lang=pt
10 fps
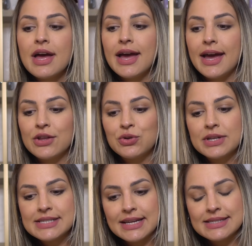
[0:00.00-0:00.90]
é,
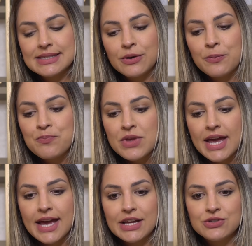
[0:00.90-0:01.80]
toda essa questão
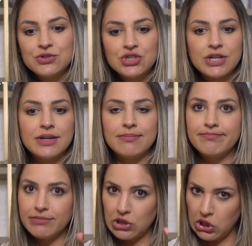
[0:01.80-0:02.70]
é, de
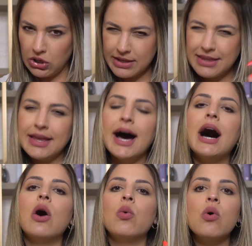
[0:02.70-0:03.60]

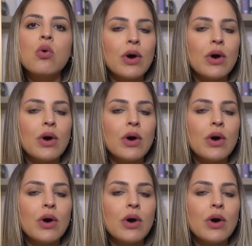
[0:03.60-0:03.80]
lockdown ou